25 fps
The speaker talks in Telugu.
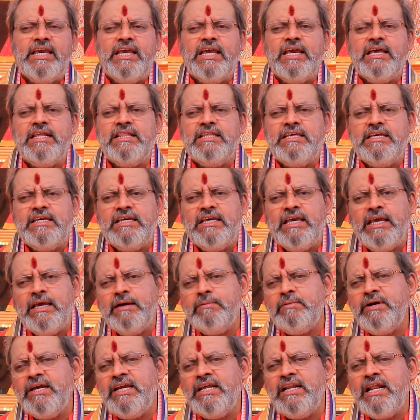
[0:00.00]
ఏది
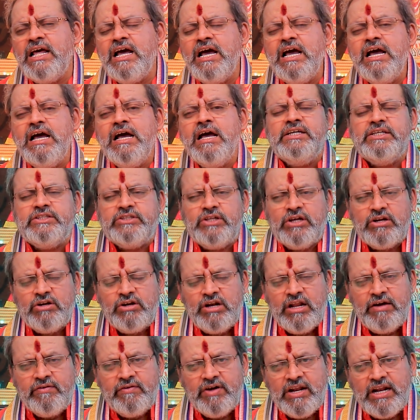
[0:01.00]
ఏమైనా
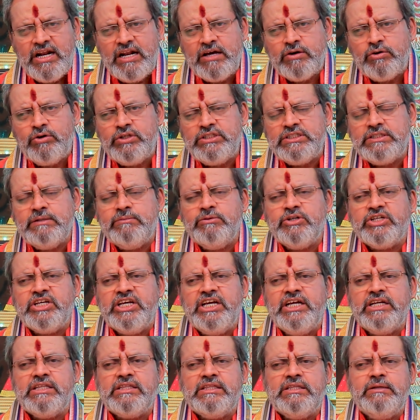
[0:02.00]
ఇతరుల వలన కొంచెము
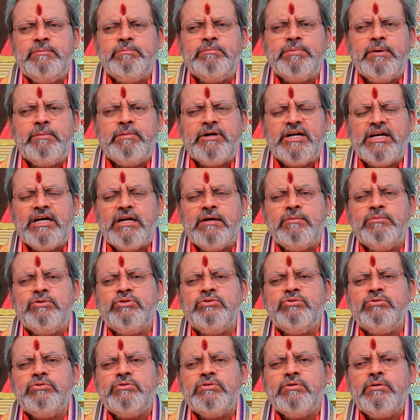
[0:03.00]
కీర్తింపబడము
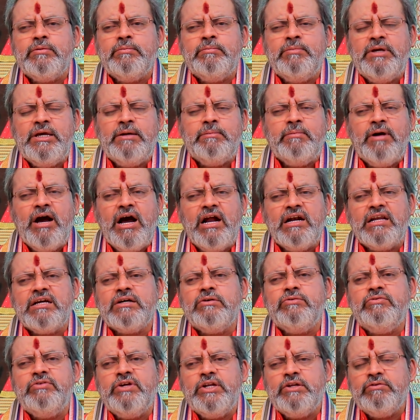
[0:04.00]
మీ
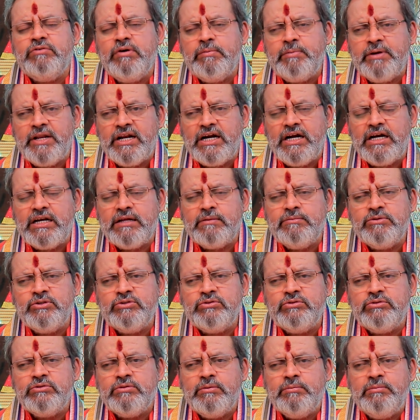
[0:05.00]
మాటకు విలువ పెరగటము
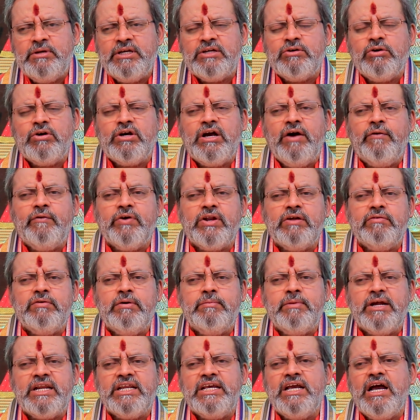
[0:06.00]
మీకు గౌరవ
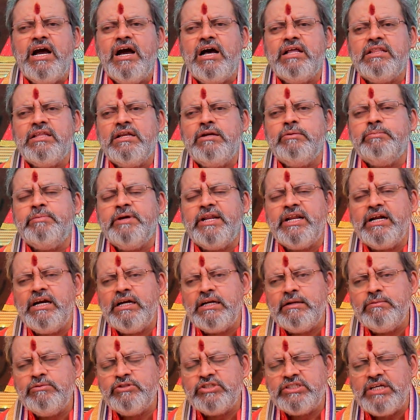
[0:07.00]
మర్యాదలు
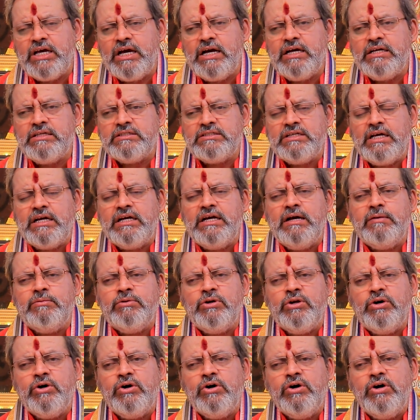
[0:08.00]
పెరగటము సహ
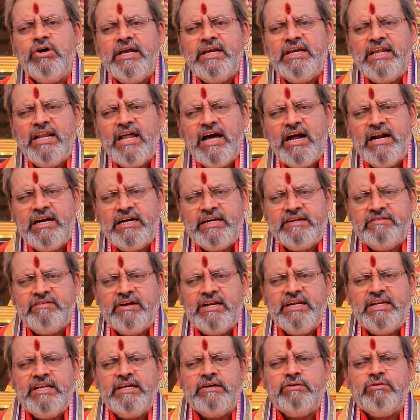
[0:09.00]
సంఘములో
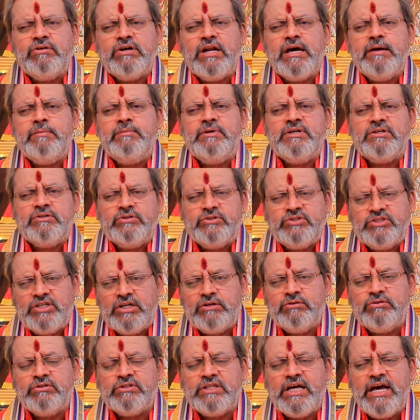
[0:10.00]
ఇలాంటివన్నీ కూడా మీకు
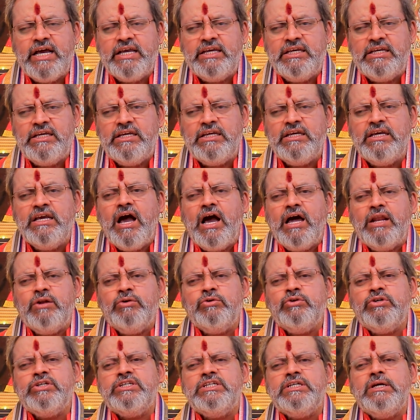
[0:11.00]
జరుగుతాయి
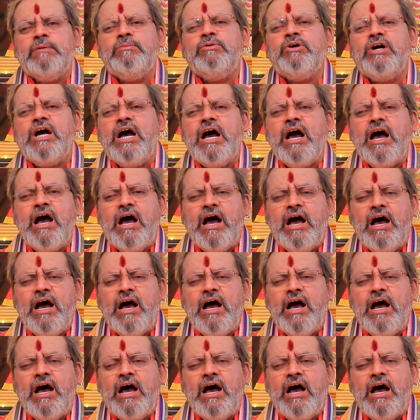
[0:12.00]
అనూహ్యముగా